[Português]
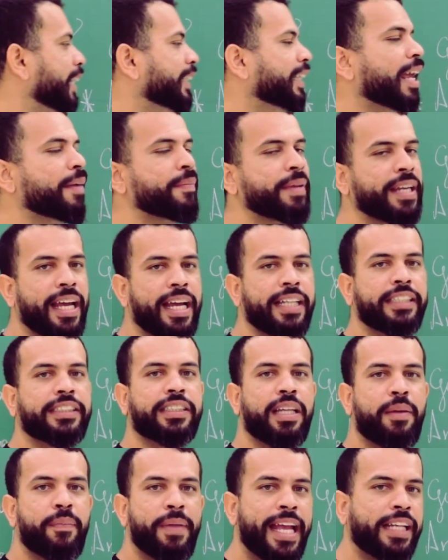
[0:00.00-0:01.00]
determinantes
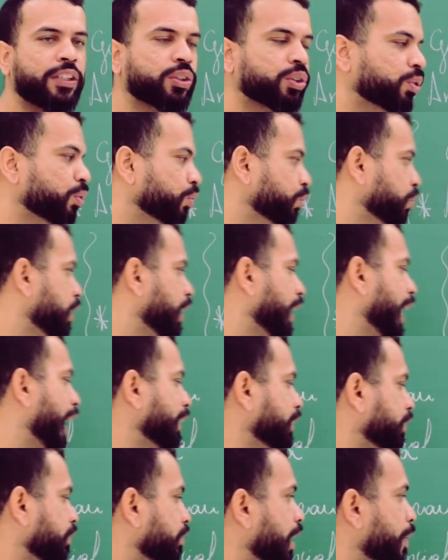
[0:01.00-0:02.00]
também é assunto
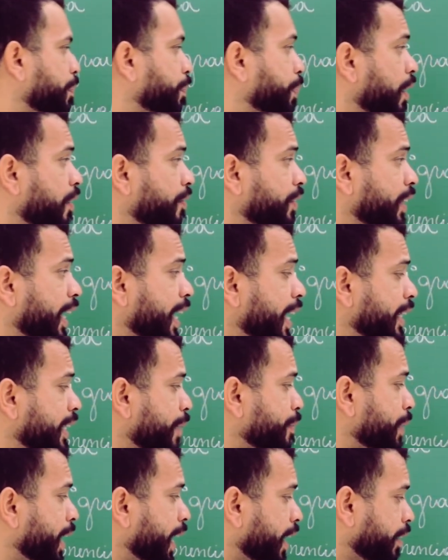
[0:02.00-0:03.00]
clássico na prova da
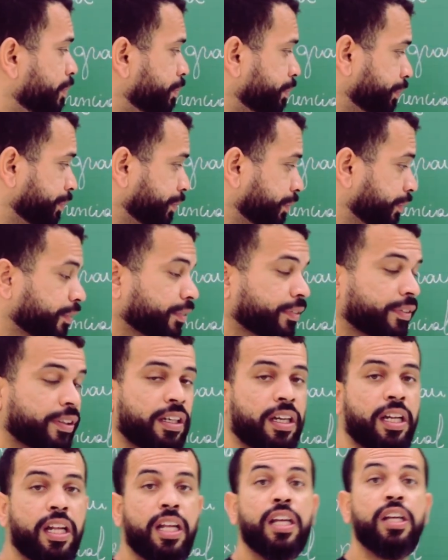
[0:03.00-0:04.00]
academia
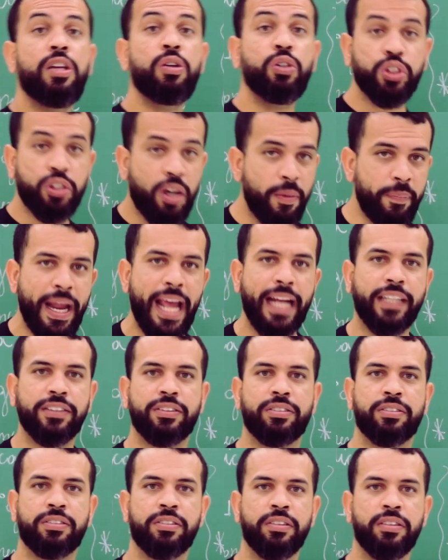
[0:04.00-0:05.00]
e os
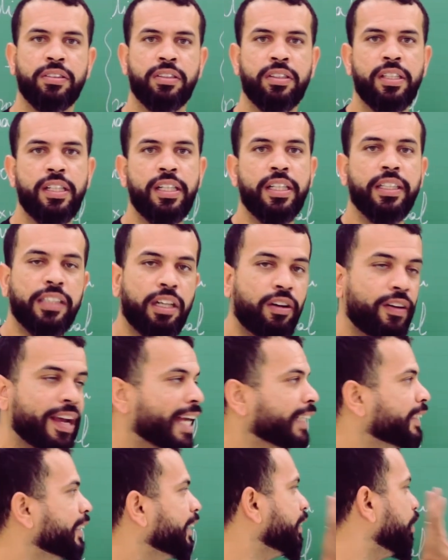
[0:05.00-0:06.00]
complexos. Então,
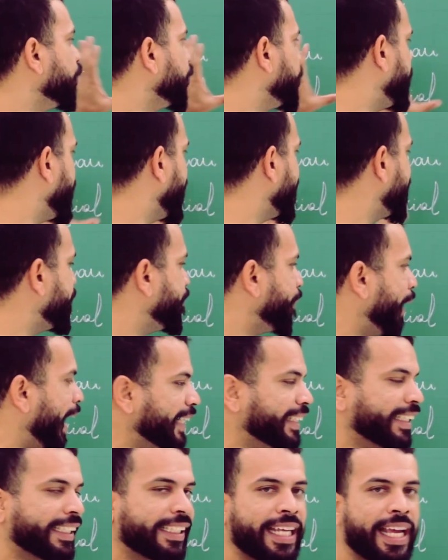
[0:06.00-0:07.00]
esses são os principais